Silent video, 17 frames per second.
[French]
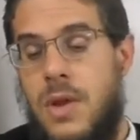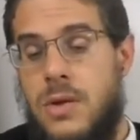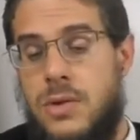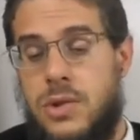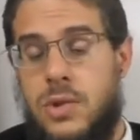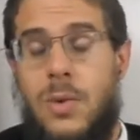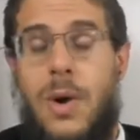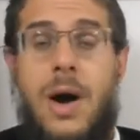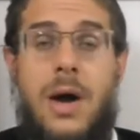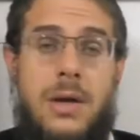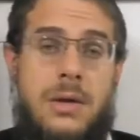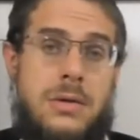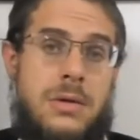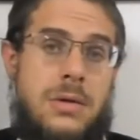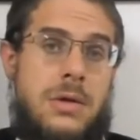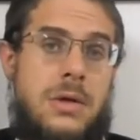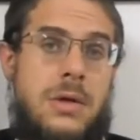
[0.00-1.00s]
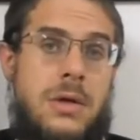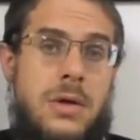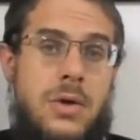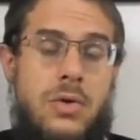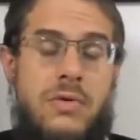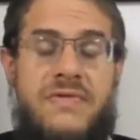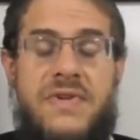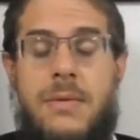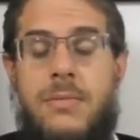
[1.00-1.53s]
Soit
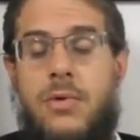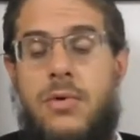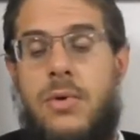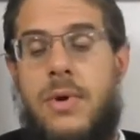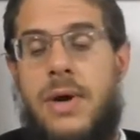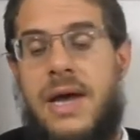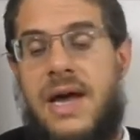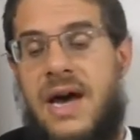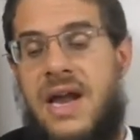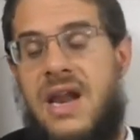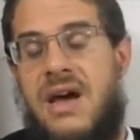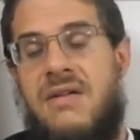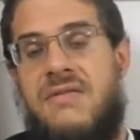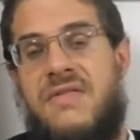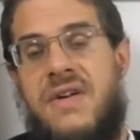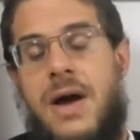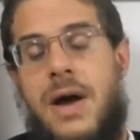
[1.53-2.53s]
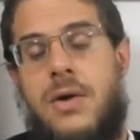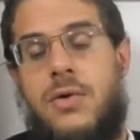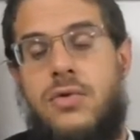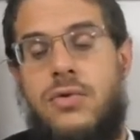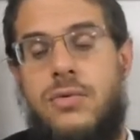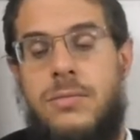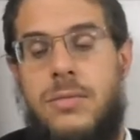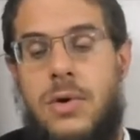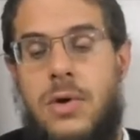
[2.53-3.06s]
le fameux Khalav
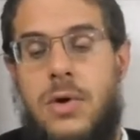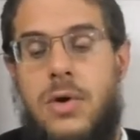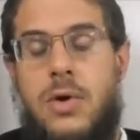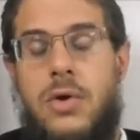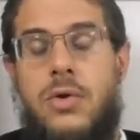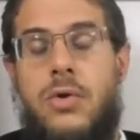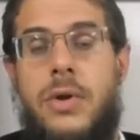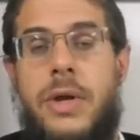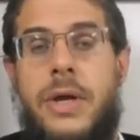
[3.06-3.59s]
akoum, le